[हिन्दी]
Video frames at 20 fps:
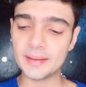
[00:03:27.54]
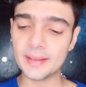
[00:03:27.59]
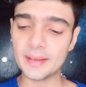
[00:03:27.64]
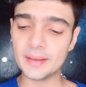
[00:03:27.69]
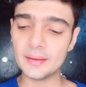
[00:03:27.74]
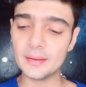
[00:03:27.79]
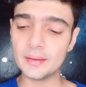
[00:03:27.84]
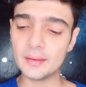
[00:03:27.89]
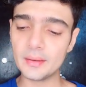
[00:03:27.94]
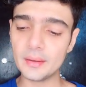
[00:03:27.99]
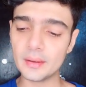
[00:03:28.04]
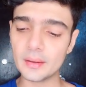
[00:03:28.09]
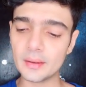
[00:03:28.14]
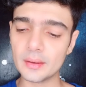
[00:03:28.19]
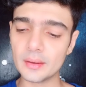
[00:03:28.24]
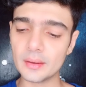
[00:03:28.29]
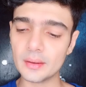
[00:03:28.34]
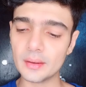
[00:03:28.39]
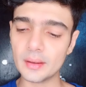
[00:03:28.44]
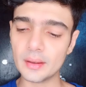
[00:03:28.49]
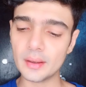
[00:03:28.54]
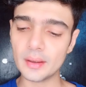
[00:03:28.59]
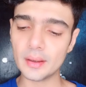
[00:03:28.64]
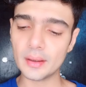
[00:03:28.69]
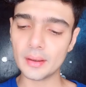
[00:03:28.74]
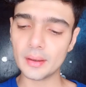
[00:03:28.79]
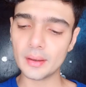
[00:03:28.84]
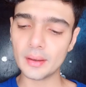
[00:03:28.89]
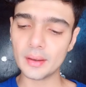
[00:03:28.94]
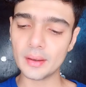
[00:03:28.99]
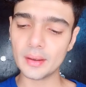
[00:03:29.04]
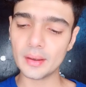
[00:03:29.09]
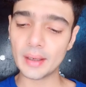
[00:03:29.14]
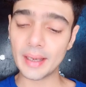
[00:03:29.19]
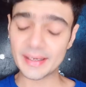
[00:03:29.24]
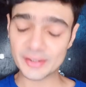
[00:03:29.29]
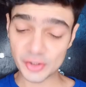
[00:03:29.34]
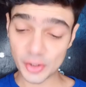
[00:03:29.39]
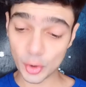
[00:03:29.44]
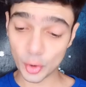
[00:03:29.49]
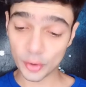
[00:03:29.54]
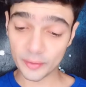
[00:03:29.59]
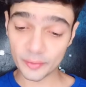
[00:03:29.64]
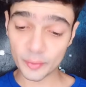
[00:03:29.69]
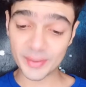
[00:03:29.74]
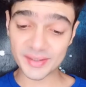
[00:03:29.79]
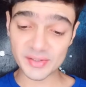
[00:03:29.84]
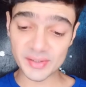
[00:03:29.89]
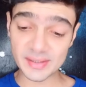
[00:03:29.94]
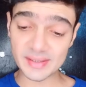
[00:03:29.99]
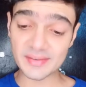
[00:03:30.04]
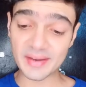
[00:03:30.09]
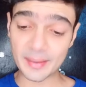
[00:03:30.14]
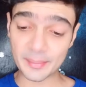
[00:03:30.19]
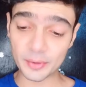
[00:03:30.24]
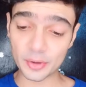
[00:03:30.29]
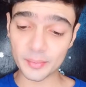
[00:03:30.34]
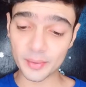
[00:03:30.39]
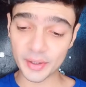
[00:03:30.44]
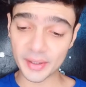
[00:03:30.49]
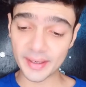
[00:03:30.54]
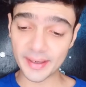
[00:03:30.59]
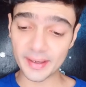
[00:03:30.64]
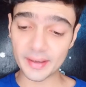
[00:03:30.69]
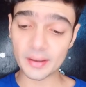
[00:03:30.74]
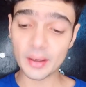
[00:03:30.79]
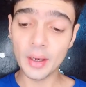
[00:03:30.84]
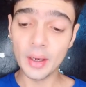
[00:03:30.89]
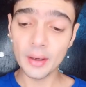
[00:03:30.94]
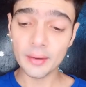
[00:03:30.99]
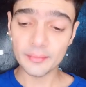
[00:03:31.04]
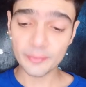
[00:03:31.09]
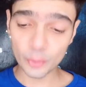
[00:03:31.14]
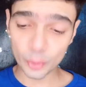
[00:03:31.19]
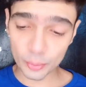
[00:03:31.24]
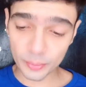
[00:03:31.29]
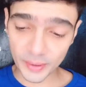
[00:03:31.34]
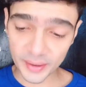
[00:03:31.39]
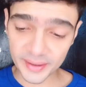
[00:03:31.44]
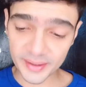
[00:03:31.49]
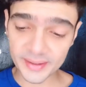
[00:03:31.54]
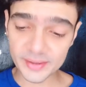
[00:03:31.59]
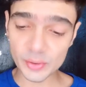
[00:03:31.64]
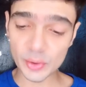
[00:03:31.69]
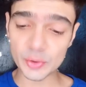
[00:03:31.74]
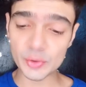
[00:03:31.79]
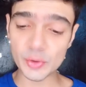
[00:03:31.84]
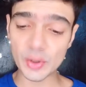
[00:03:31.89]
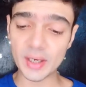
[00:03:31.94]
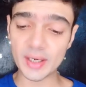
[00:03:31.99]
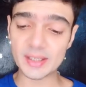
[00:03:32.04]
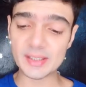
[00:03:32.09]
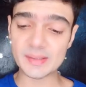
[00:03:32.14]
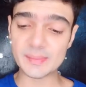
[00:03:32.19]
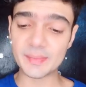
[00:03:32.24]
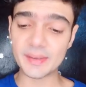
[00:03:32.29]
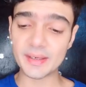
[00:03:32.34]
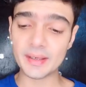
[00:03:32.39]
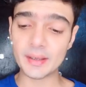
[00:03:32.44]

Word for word: देन एक्चुअली लॉट ऑफ क्वेश्चन हैपन अबाउट हेयर फूड बडी इज ऑल्सो has